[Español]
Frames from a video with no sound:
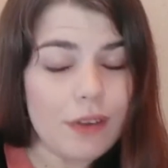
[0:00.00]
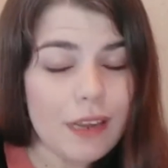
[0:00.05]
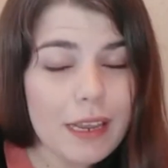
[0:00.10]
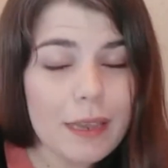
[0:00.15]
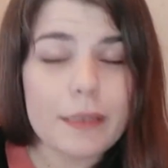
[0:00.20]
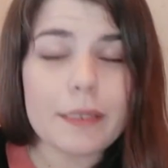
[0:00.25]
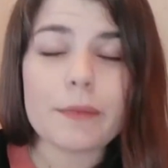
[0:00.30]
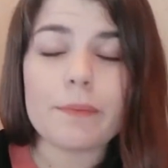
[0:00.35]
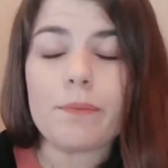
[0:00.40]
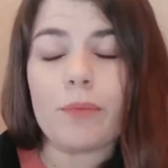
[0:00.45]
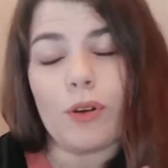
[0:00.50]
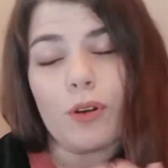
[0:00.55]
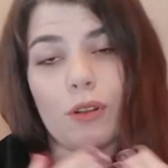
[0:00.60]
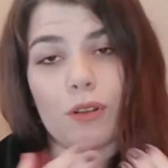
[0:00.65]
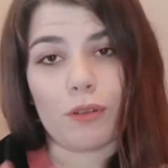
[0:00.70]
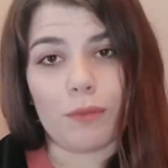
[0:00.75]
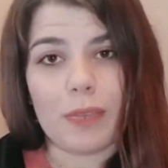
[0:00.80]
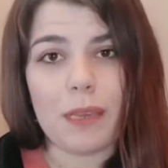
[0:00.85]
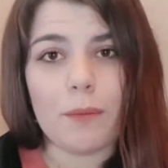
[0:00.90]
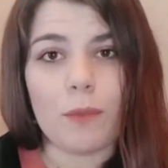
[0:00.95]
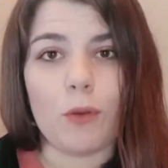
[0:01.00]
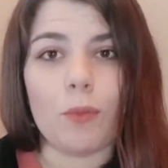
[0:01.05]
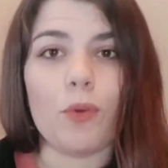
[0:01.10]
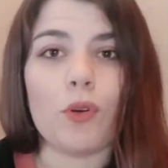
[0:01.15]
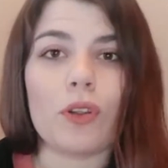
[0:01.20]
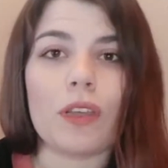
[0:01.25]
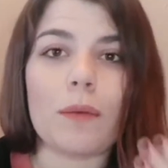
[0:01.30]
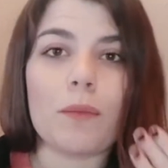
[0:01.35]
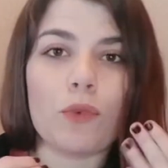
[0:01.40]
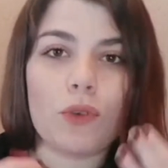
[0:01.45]
es por lo mismo,
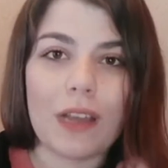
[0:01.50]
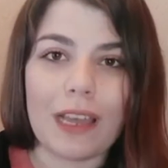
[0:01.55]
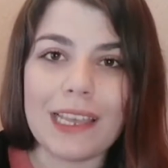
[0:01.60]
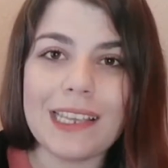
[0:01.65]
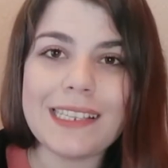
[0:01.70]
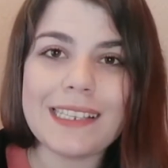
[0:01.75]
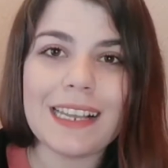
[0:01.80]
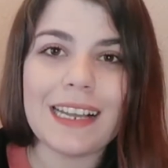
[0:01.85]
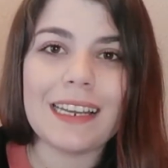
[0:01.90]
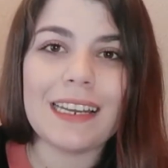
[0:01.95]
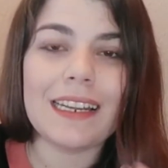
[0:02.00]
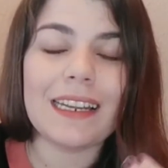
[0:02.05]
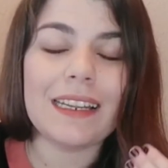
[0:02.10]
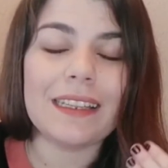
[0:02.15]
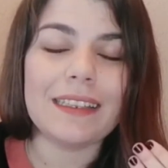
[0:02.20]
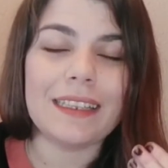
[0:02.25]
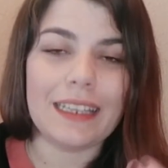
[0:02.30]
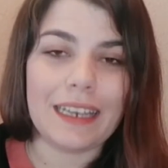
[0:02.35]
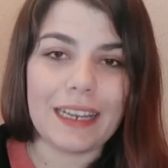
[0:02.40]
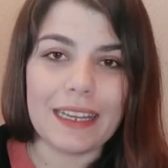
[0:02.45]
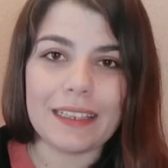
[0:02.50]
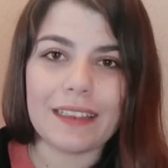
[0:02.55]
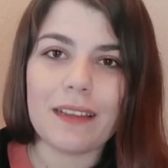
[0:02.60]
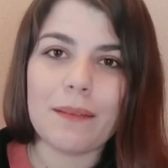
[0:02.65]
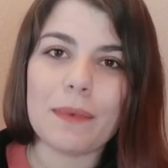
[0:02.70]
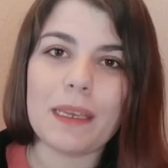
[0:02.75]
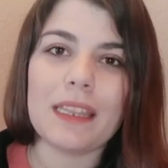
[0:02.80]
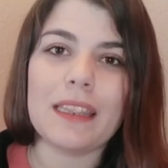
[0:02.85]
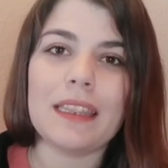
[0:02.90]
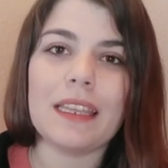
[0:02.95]
porque por ahí sale
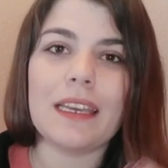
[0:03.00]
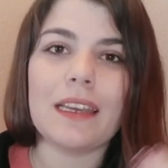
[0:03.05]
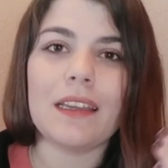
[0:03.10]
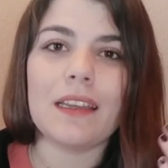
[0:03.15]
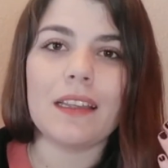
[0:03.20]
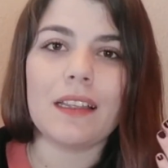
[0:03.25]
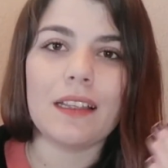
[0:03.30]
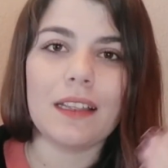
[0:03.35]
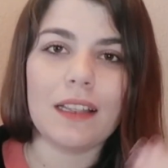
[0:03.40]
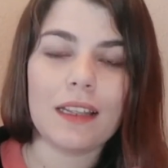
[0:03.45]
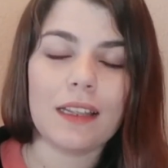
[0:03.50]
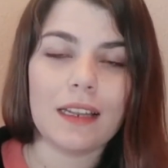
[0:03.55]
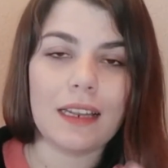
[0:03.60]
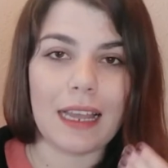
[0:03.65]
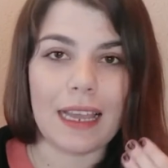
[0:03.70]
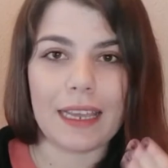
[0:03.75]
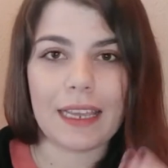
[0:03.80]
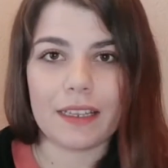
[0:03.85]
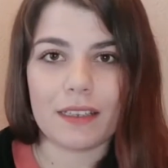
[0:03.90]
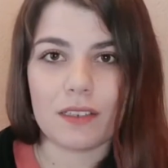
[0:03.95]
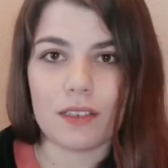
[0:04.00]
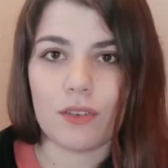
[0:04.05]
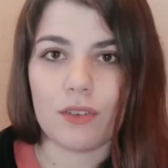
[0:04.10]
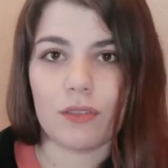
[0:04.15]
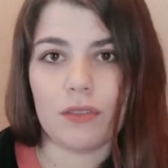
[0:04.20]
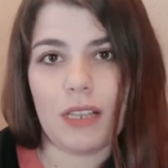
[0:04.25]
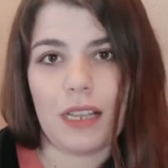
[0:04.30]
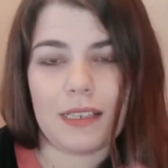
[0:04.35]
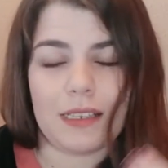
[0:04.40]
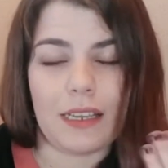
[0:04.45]
directamente la
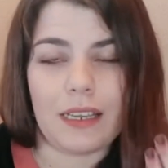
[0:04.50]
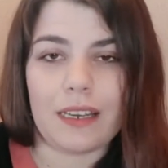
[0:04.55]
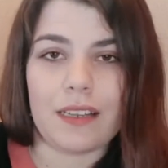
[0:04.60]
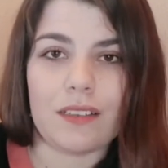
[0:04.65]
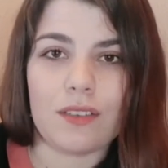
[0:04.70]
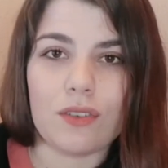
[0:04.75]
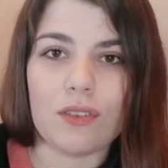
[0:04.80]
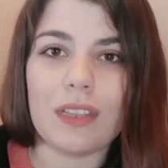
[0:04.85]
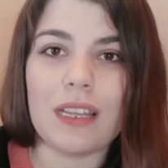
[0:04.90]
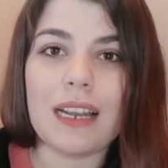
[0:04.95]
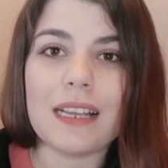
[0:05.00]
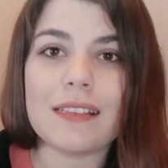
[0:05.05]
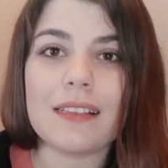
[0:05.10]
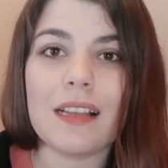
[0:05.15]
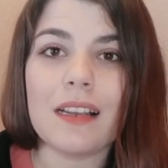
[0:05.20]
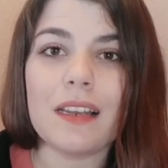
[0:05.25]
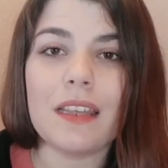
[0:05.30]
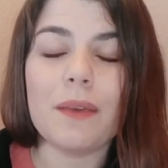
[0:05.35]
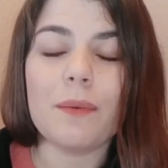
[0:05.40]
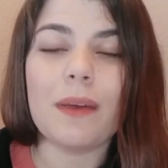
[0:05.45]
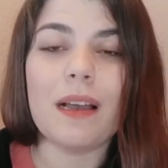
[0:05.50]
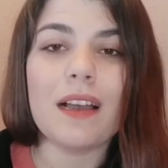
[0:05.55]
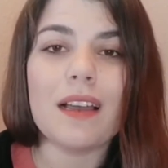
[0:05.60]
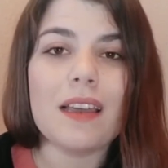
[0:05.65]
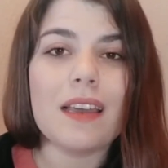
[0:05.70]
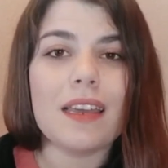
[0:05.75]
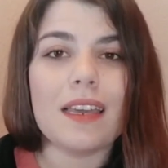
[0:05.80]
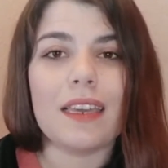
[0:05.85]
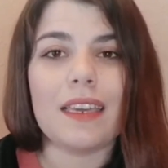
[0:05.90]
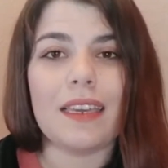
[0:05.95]
excreción, la secreción de la saliva
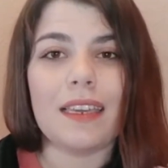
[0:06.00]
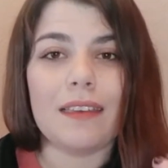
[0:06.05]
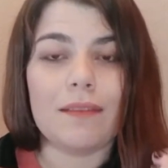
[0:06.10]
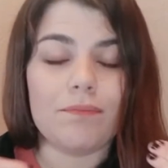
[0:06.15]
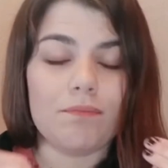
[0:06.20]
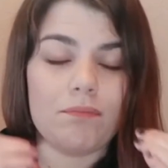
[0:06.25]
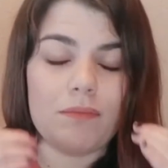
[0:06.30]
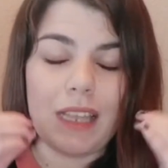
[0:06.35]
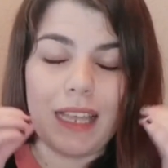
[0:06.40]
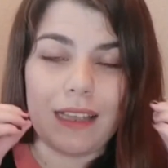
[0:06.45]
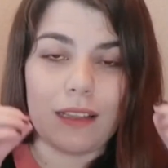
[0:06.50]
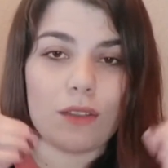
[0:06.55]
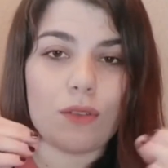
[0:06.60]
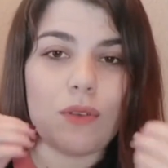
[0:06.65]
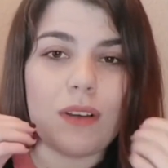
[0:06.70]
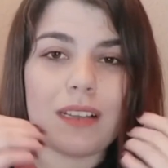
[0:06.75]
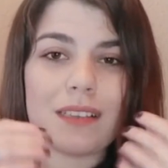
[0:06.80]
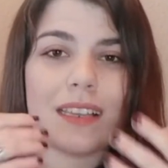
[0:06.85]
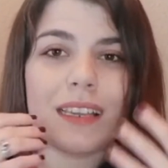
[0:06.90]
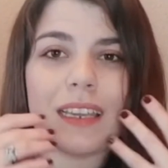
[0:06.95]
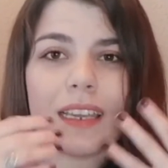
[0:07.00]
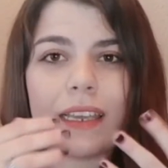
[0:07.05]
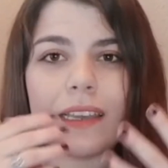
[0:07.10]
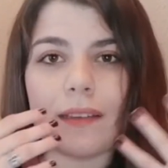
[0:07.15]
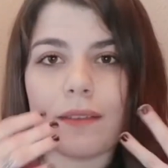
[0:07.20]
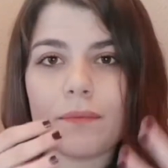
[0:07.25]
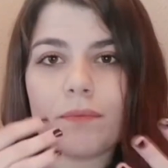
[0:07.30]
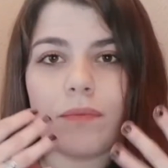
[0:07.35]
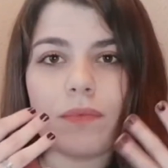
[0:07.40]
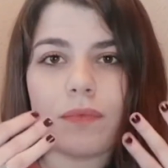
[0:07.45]
y esto hace
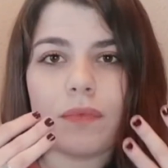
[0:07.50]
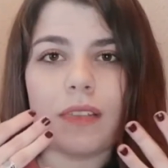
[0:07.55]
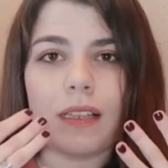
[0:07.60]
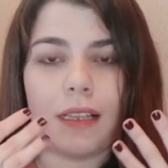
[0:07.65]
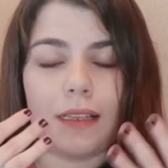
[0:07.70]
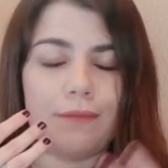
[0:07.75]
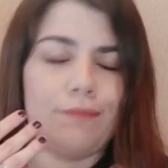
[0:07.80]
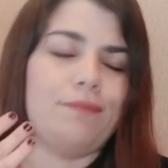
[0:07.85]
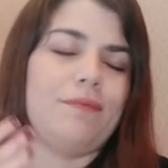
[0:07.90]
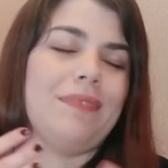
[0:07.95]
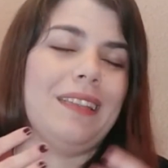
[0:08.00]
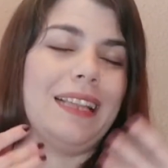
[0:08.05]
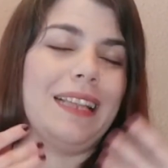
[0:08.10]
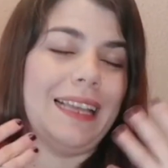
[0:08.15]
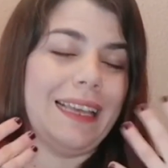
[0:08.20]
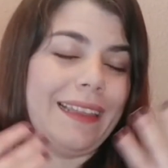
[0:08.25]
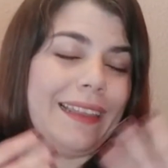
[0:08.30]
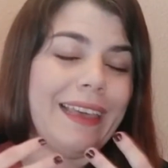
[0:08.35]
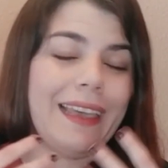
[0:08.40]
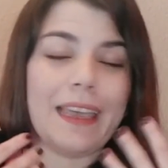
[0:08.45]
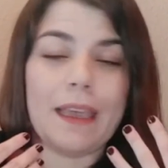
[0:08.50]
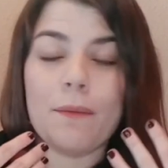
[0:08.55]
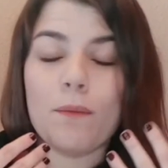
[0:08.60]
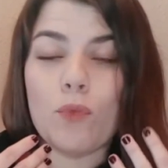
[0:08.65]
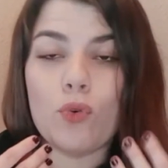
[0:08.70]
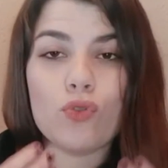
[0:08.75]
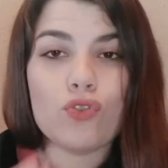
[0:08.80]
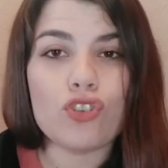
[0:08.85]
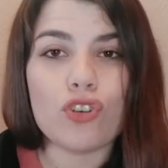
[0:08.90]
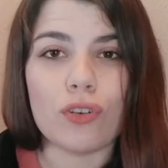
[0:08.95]
que le deje
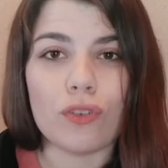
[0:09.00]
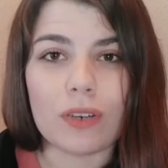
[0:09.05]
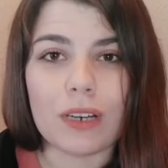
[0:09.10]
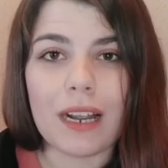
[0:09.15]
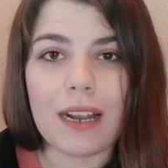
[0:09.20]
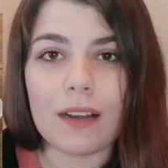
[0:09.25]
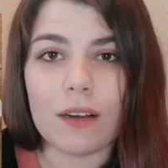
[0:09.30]
mucho,